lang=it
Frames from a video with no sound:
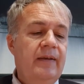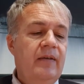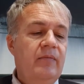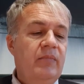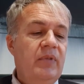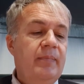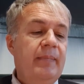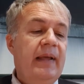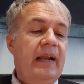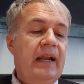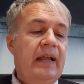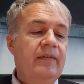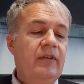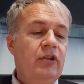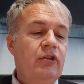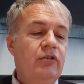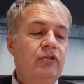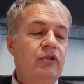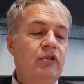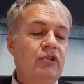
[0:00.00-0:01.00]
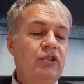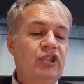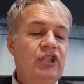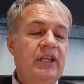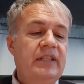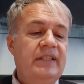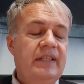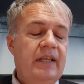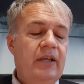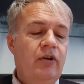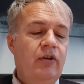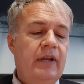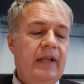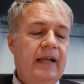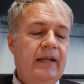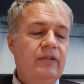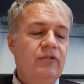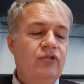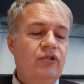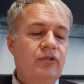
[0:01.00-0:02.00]
mi parlavi con dolcezza e
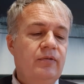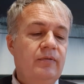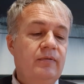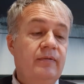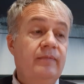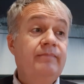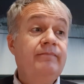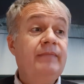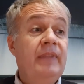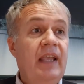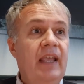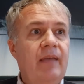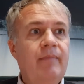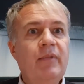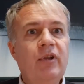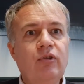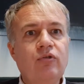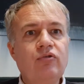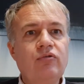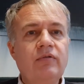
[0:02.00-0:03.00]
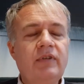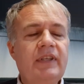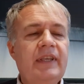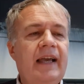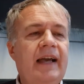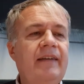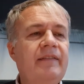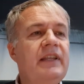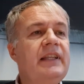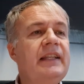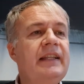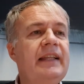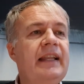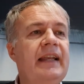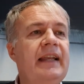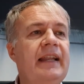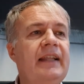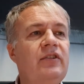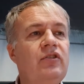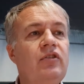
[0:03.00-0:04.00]
coraggio e me lo succhiavi nel
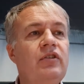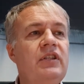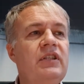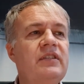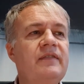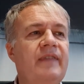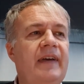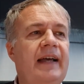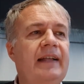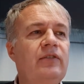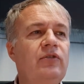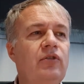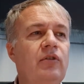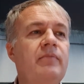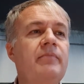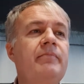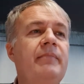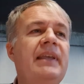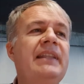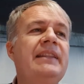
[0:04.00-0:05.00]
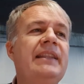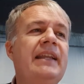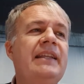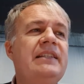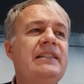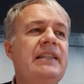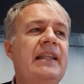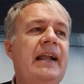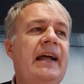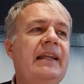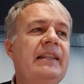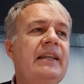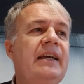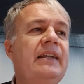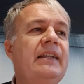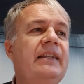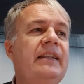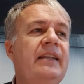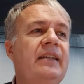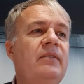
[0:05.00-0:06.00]
letto disfatto, mentre in strada
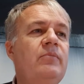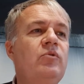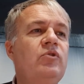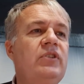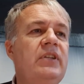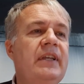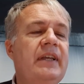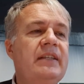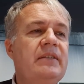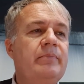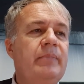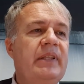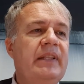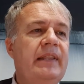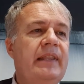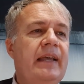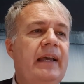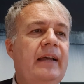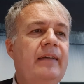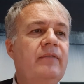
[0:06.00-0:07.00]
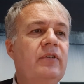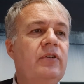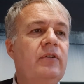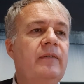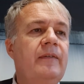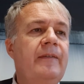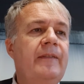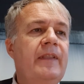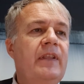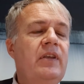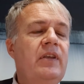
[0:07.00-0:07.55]
le limousine aspettavano.